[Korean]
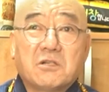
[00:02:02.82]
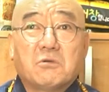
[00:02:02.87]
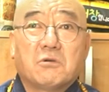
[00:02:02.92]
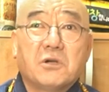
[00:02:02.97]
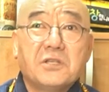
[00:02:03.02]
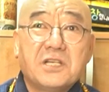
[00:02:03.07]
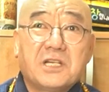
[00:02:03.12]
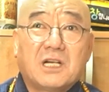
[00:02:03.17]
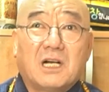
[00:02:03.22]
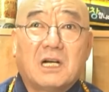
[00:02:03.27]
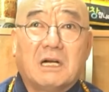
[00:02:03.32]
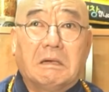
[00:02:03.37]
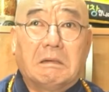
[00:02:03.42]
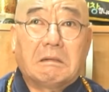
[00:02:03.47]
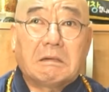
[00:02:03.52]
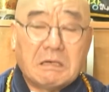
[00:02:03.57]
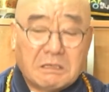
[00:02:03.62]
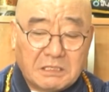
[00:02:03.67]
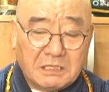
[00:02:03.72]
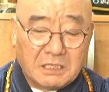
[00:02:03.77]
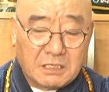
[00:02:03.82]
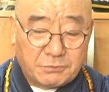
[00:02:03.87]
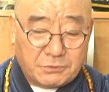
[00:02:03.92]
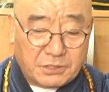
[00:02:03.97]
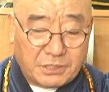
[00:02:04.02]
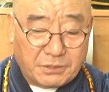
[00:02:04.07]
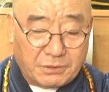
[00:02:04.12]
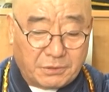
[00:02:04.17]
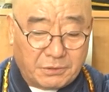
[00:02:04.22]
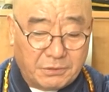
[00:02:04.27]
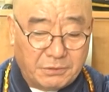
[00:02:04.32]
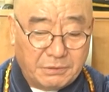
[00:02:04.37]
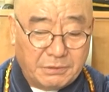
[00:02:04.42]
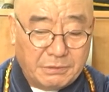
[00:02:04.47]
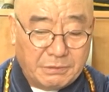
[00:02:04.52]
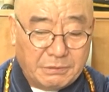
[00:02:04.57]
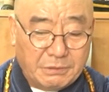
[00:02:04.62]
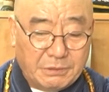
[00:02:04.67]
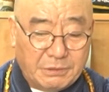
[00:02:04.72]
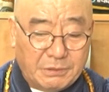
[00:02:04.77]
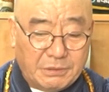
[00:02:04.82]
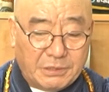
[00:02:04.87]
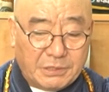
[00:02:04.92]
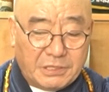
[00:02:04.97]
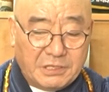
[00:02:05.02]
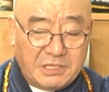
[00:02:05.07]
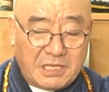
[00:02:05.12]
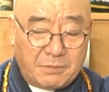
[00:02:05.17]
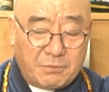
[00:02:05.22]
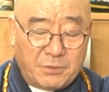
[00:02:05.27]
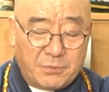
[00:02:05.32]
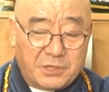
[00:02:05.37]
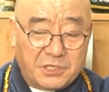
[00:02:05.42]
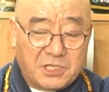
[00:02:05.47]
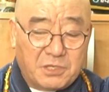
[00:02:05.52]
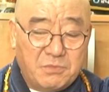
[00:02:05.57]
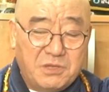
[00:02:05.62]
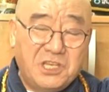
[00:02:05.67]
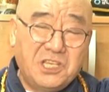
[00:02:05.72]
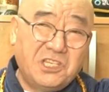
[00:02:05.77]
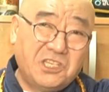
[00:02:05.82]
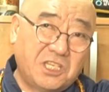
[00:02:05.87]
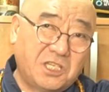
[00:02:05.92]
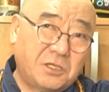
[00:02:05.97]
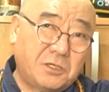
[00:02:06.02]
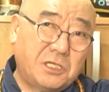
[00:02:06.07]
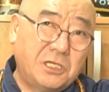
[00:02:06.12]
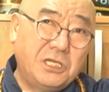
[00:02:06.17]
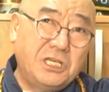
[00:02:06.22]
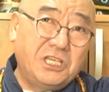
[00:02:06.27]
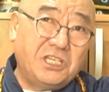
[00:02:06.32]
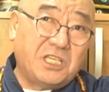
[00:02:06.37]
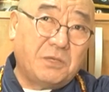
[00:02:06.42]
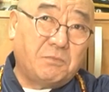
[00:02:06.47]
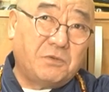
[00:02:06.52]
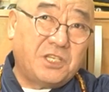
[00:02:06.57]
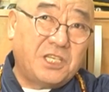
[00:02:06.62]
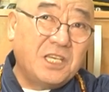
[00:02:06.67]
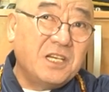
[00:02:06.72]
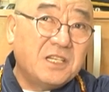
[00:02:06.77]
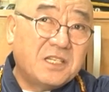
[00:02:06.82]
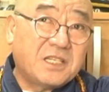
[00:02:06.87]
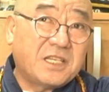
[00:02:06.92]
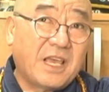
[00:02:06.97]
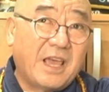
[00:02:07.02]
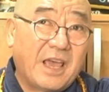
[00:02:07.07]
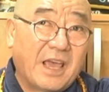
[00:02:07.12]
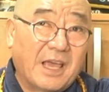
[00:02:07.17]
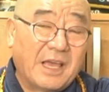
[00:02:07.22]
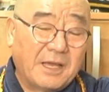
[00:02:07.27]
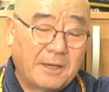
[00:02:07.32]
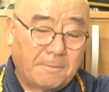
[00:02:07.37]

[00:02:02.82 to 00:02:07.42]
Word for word: 크고 오니까 걱정 없어요. 근데 보면 지금 20, 27세